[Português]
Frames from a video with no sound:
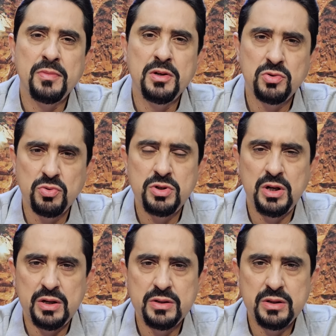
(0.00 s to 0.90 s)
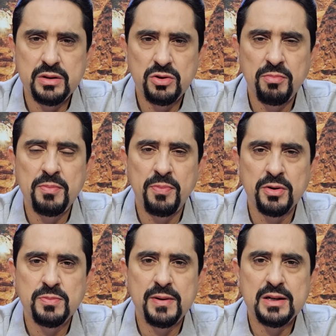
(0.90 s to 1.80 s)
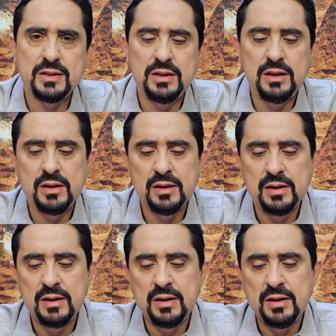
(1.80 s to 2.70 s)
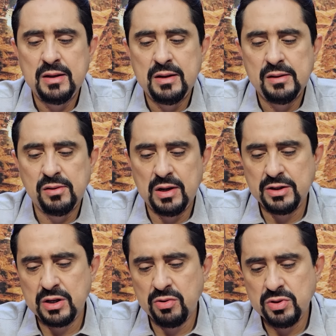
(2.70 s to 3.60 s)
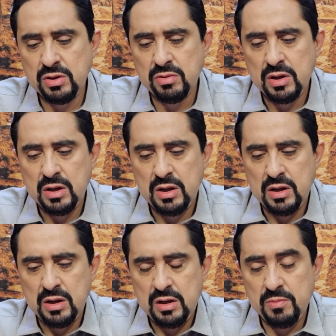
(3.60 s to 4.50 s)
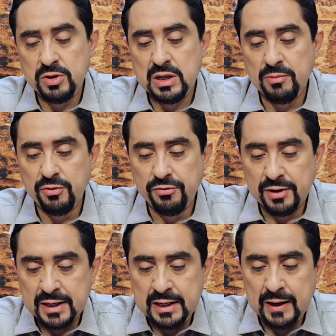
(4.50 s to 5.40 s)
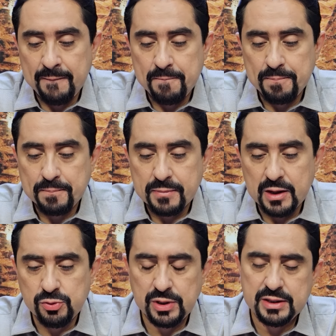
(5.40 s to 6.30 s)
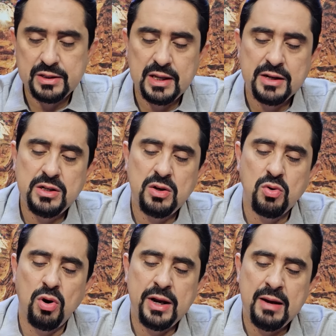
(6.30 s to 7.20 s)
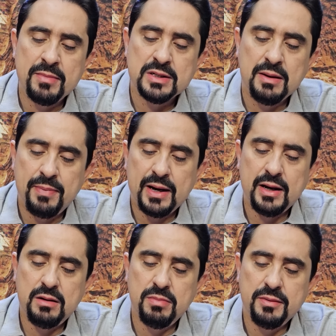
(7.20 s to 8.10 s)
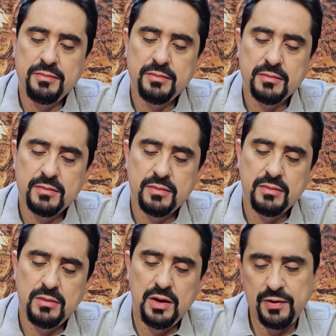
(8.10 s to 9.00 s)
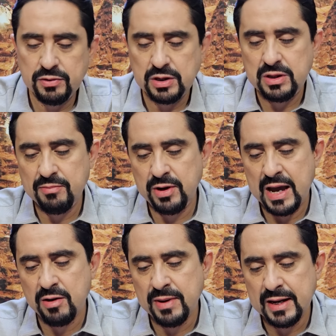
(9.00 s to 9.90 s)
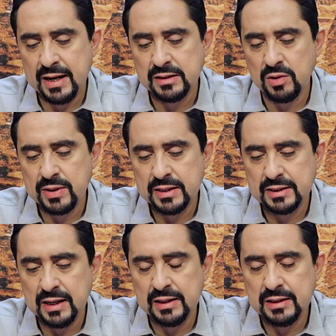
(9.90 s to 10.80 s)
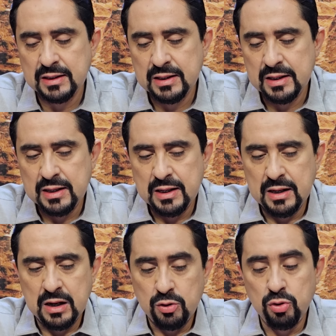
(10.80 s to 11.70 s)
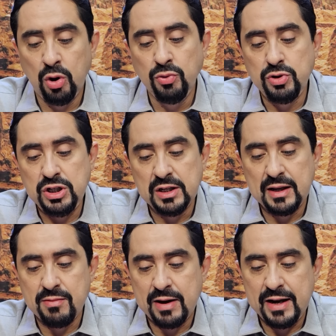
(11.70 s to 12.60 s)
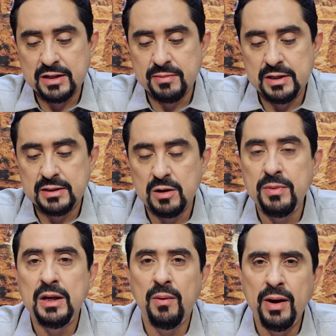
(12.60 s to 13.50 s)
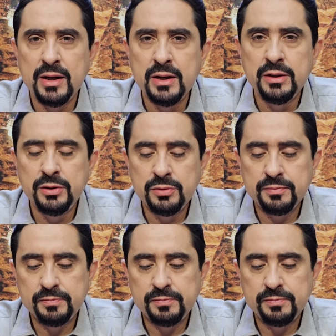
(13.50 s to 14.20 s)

Escute esse, tome então posse para si. Olá, Geraldinho. Eu me chamo Vânia. Eu sou da cidade de Coremas, na Paraíba. E venho testemunhar uma graça alcançada no nono dia da quaresma de São Miguel Arcanjo.